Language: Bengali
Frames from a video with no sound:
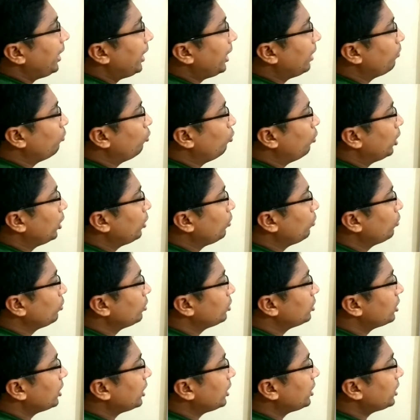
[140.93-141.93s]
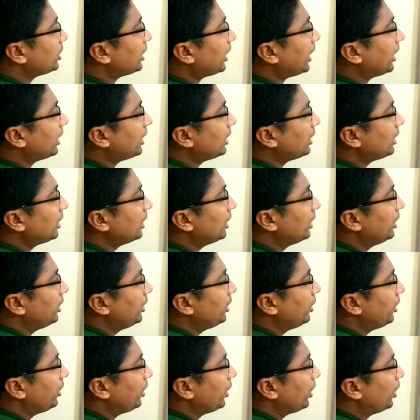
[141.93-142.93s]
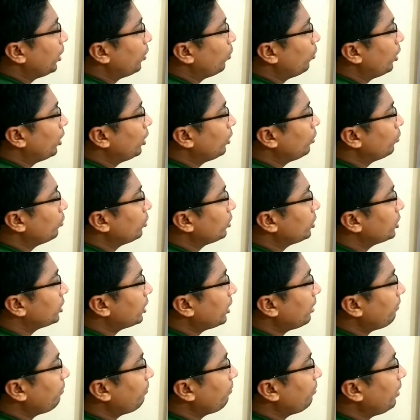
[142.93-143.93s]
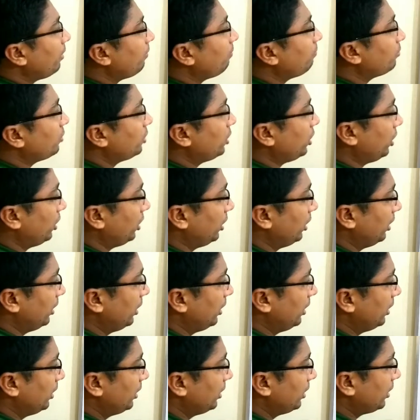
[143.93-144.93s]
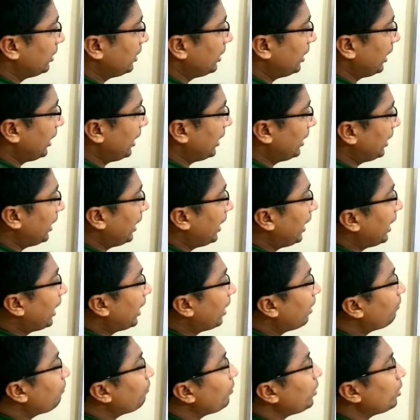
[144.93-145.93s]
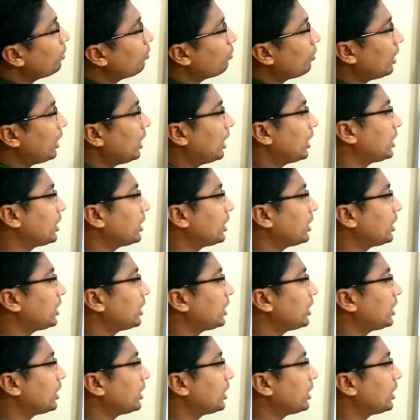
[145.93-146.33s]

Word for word: এম ওয়ান হচ্ছে টেন এ ওয়ান হচ্ছে ফিফটি দেন এফ ইকুয়াল